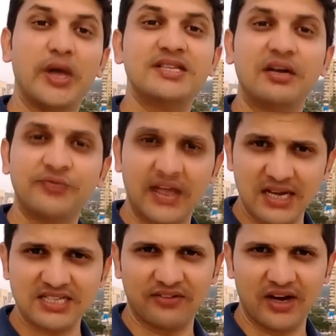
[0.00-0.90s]
तो इस हफ्ते
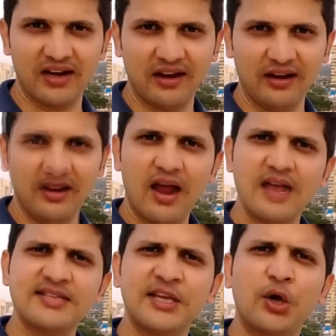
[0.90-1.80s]
का सवाल है
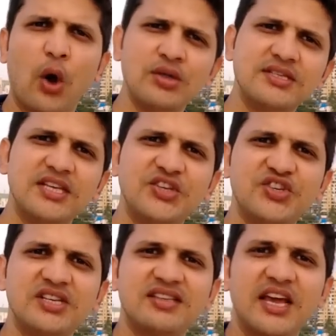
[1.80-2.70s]
ऐसी कौन सी
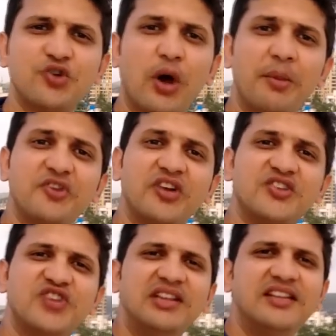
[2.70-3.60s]
चीज़ है जो
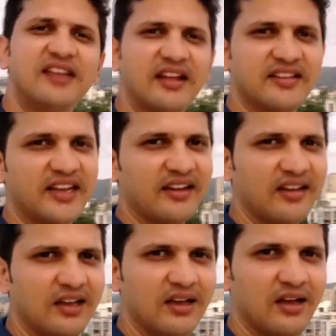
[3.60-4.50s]
हमेशा चलती रहती है
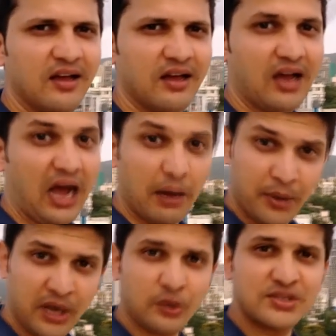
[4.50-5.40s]

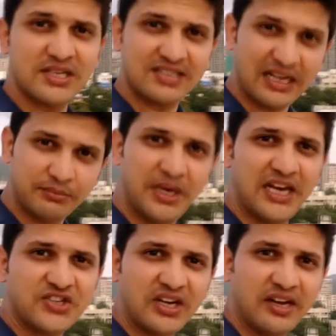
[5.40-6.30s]
आप अगर उसे साथ में
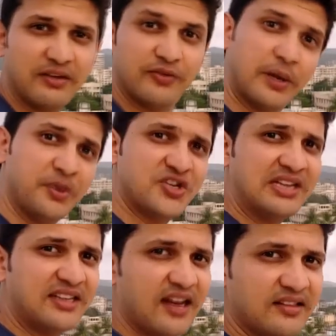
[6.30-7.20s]
ले चले फिर भी
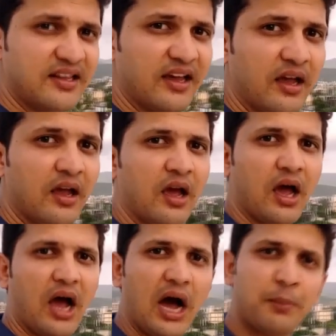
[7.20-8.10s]
चलती रहती है
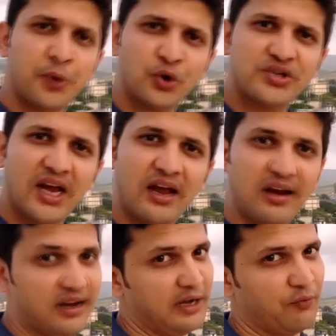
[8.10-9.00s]
आप रुक जाए
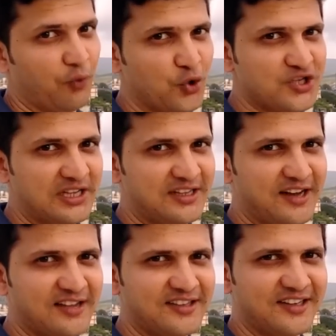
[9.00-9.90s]
लेकिन वो
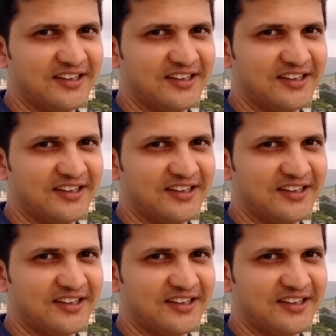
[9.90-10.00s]
चलती रहती